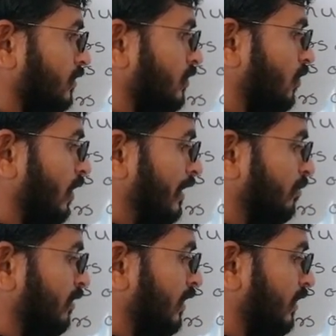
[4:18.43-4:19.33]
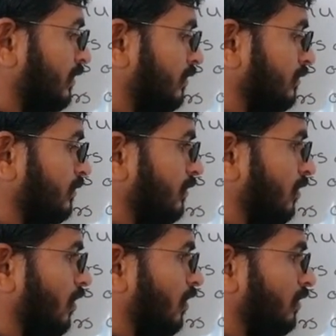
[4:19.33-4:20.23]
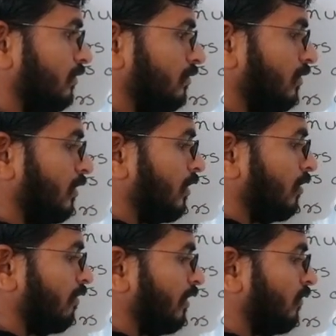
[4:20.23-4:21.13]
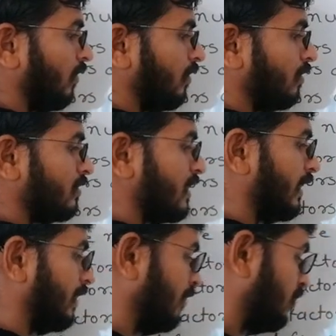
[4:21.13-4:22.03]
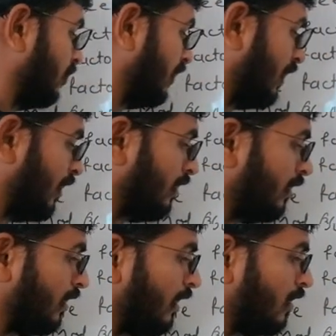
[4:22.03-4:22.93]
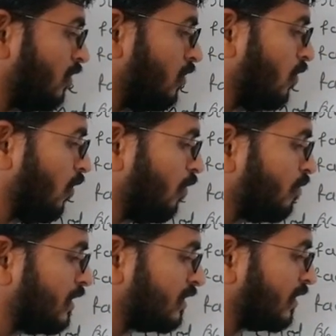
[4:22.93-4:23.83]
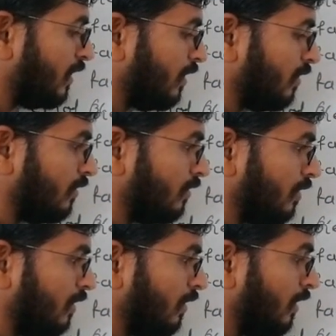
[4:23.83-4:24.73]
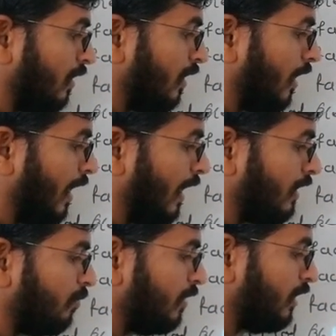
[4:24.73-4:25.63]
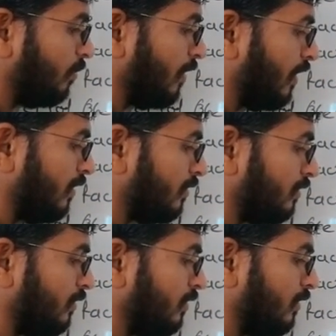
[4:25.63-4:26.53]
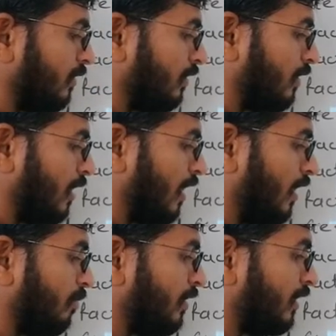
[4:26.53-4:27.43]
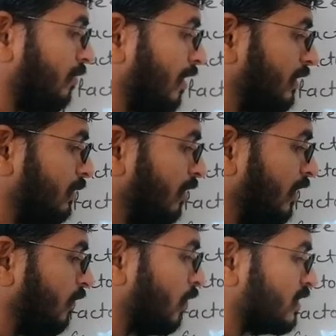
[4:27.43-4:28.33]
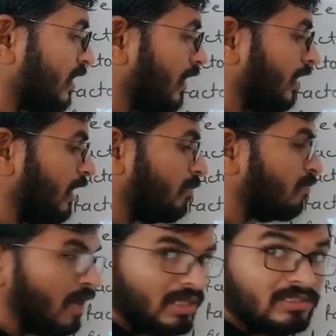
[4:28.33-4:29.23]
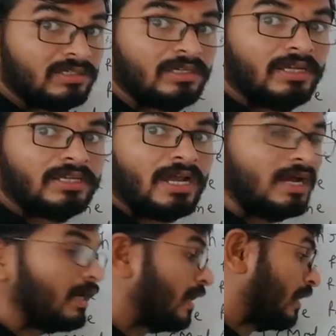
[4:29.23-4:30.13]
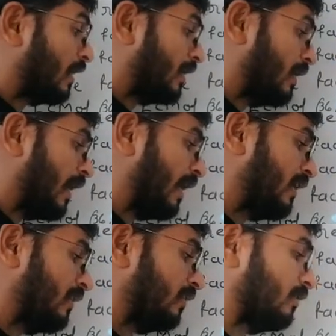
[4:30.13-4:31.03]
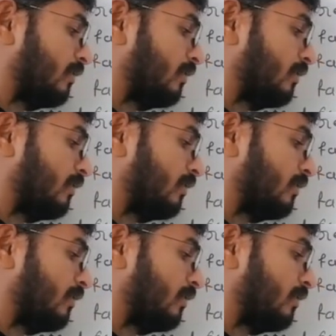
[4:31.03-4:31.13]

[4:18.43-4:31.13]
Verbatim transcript: जीरो एट मिनट और ट्वेंटी फोर सेकेंड तो कितना नौ बजकर आठ मिनट पे आठ मिनट के बाद ट्वेंटी फोर सेकेंड के बाद क्या नाइन